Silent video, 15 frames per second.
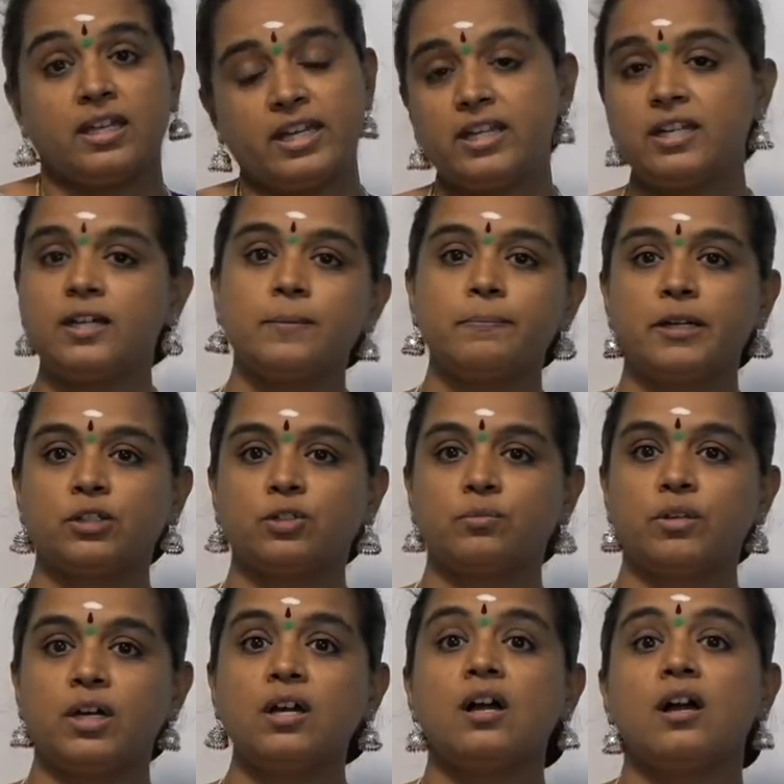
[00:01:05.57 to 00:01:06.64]
என்னன்னு
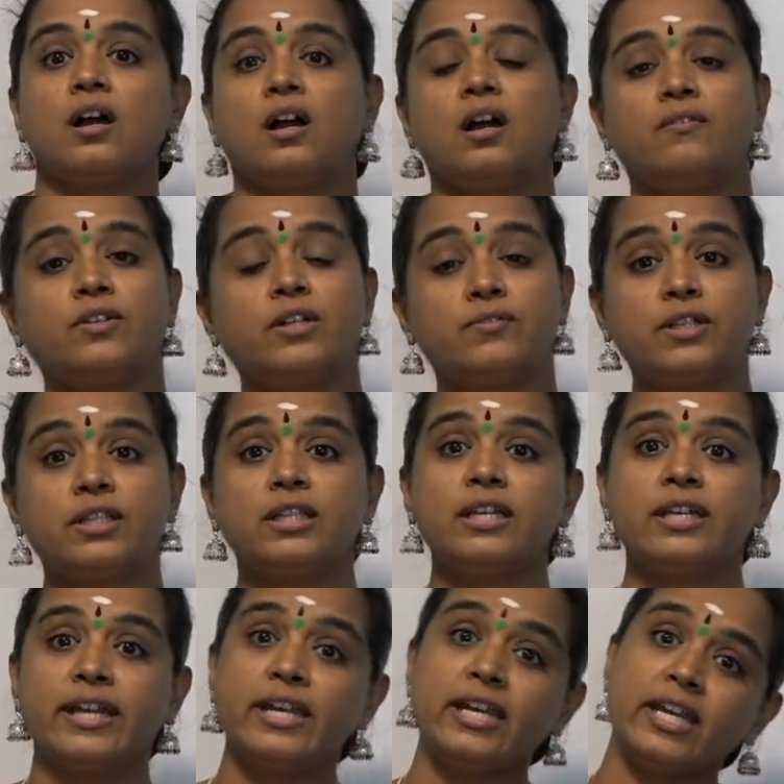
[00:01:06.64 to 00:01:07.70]
பார்த்தோம்னா அவர் வந்து
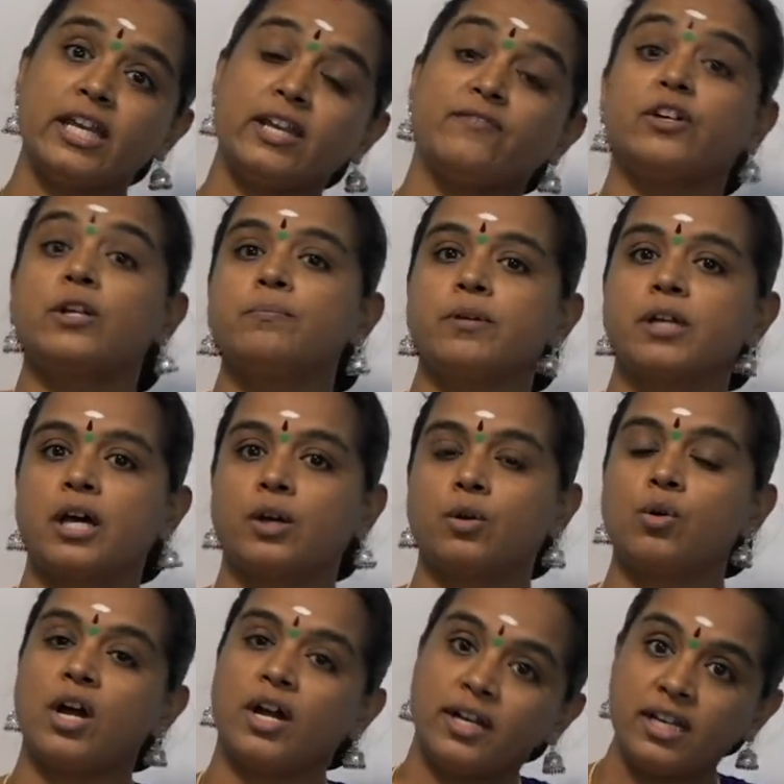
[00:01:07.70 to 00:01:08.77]
என்னைக்கு விரும்புகிறாரோ
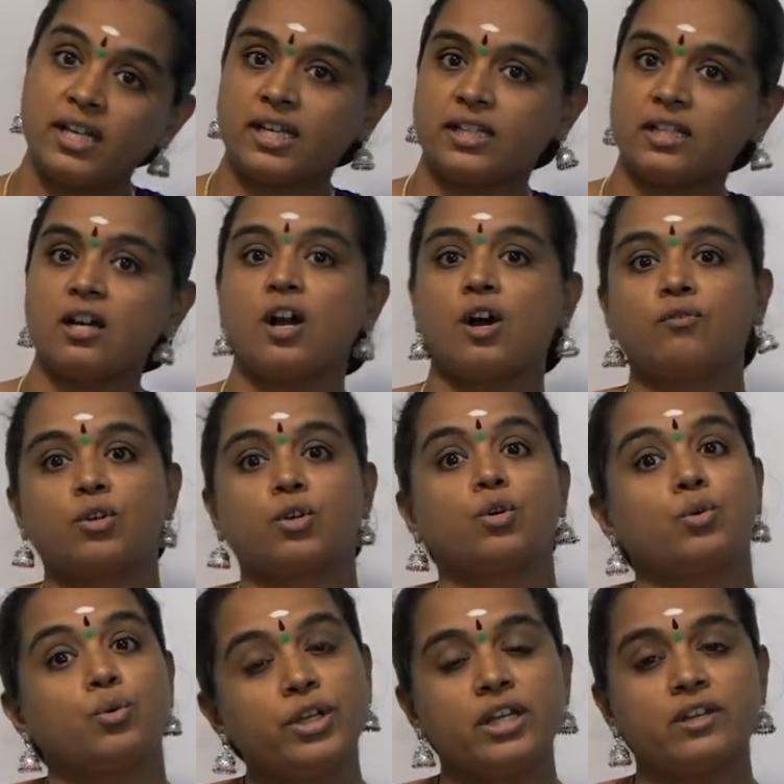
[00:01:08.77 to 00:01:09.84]
அன்னைக்கு தான் அவரோட
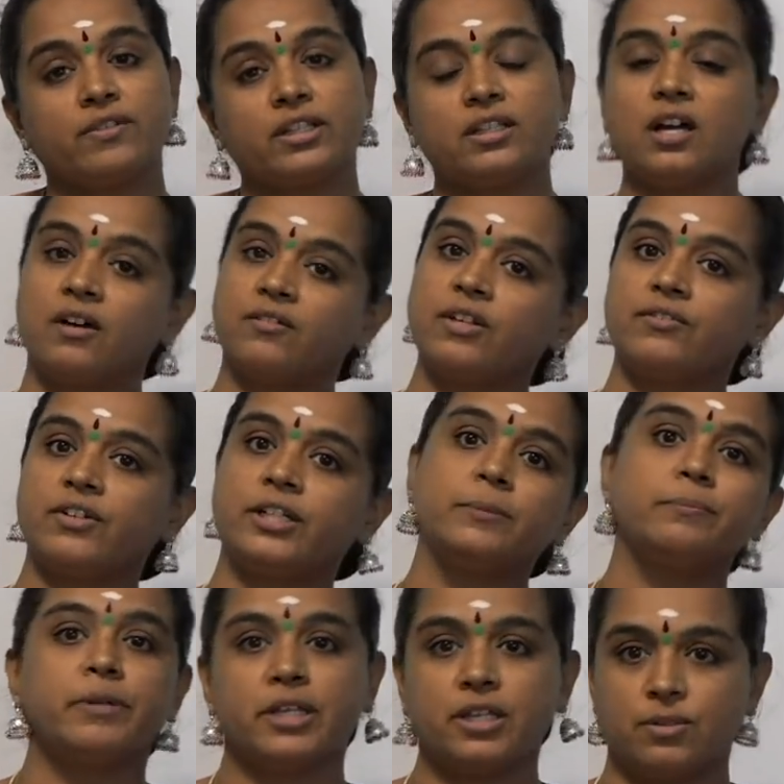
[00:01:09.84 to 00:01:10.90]
உயிர் வந்து அவரை விட்டு
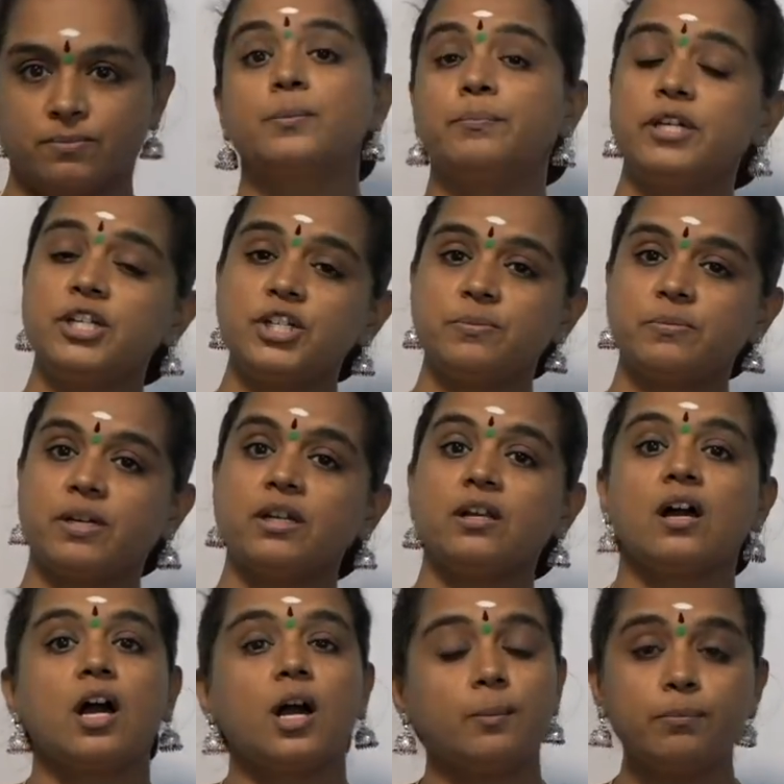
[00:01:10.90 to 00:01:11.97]
பிரியும் பீஷ்மர்
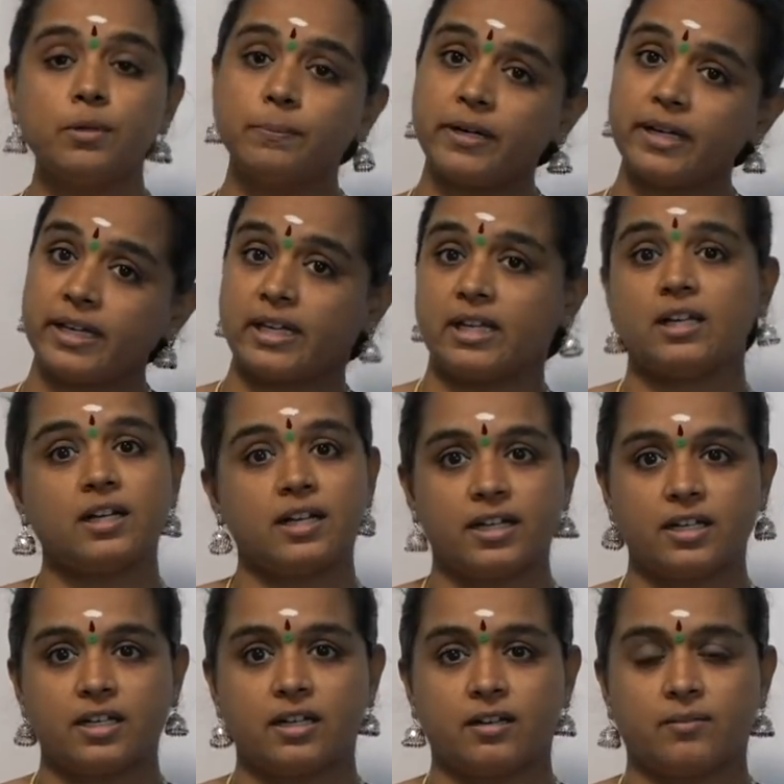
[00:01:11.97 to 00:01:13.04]
அம்பு படுக்கையில்
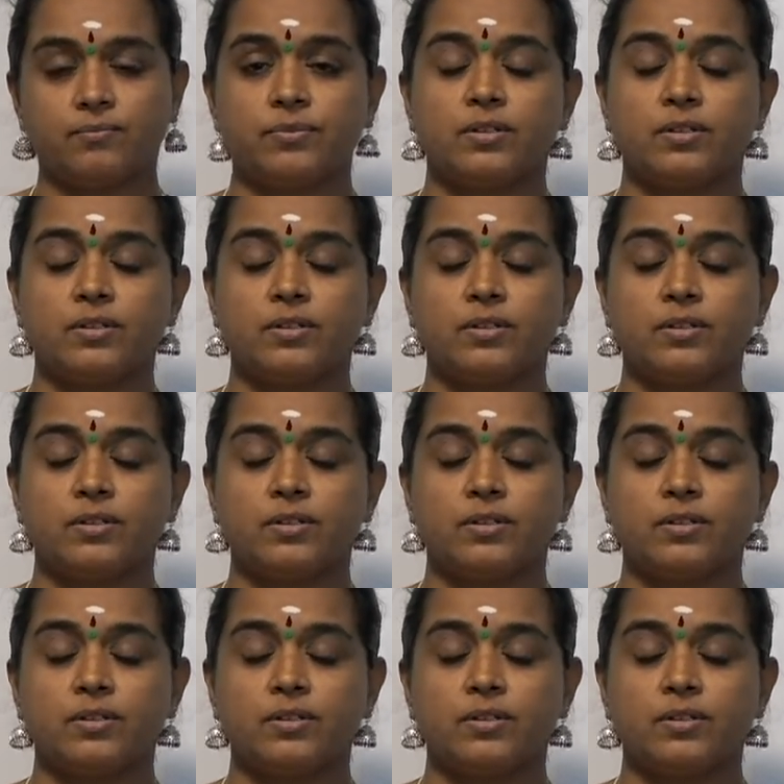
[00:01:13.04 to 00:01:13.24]
கிடக்கிறாரு